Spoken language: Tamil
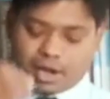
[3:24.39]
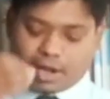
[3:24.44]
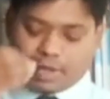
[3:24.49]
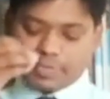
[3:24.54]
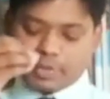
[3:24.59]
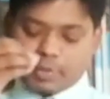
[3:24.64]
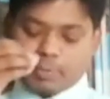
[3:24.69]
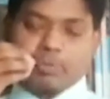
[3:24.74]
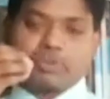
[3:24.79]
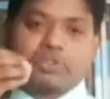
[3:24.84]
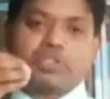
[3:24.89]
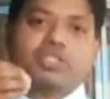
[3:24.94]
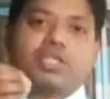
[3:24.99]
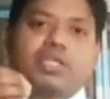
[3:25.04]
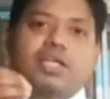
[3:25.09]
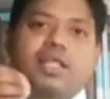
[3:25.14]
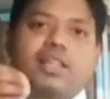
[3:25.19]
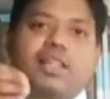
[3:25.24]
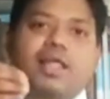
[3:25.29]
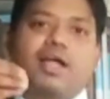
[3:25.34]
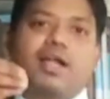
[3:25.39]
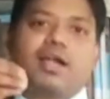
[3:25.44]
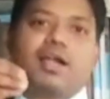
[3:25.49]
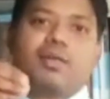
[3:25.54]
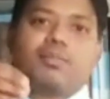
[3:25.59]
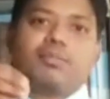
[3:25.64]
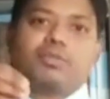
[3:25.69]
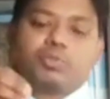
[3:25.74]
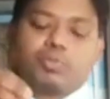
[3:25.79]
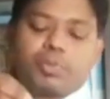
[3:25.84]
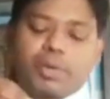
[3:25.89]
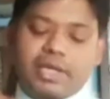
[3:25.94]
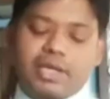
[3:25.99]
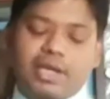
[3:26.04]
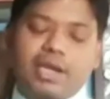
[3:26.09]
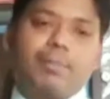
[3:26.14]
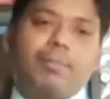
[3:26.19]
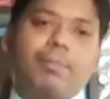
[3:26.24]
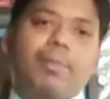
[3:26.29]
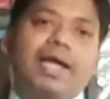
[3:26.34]
அந்த பொசிஷனில் தான் நம்ம
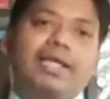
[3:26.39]
ஸ்பைனில்